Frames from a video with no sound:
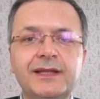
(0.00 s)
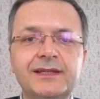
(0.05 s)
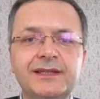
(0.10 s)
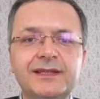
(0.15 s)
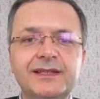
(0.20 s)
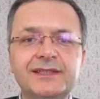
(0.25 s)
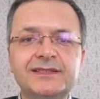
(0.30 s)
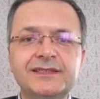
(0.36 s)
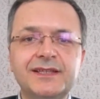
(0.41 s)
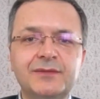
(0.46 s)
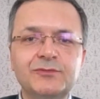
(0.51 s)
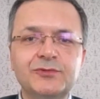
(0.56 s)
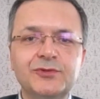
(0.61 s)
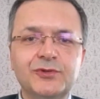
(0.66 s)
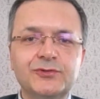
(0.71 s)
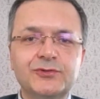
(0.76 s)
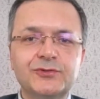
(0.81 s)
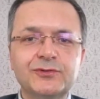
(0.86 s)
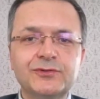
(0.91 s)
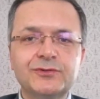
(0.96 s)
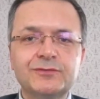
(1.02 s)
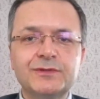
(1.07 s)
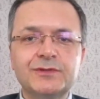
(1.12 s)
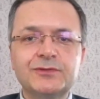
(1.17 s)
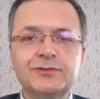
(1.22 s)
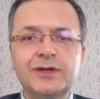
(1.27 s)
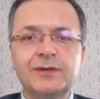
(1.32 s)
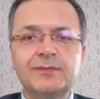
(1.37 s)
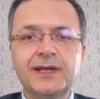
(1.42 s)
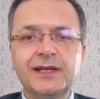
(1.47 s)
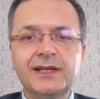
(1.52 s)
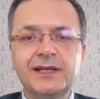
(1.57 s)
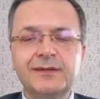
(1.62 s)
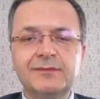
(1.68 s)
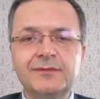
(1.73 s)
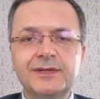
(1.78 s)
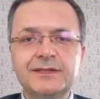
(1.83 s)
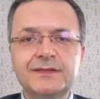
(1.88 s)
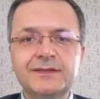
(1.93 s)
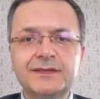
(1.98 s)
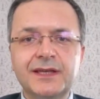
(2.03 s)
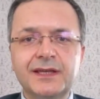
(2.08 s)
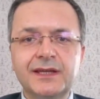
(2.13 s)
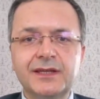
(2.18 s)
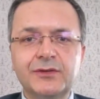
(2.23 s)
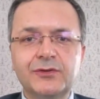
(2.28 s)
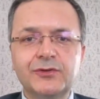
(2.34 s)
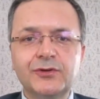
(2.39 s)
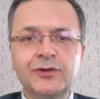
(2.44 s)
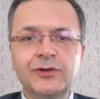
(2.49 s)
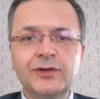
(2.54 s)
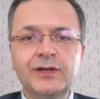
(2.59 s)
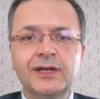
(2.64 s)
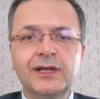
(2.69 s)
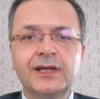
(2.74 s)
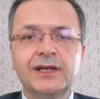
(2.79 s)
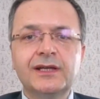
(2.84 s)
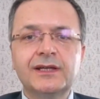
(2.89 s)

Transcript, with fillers: hemen içemiyorsunuz, bir süre beklemeniz gerekiyor.